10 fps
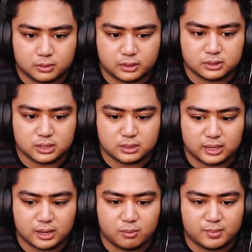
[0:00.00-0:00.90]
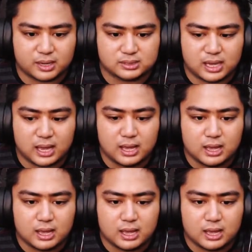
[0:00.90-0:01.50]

Yan na siya. Dali mo magkasa.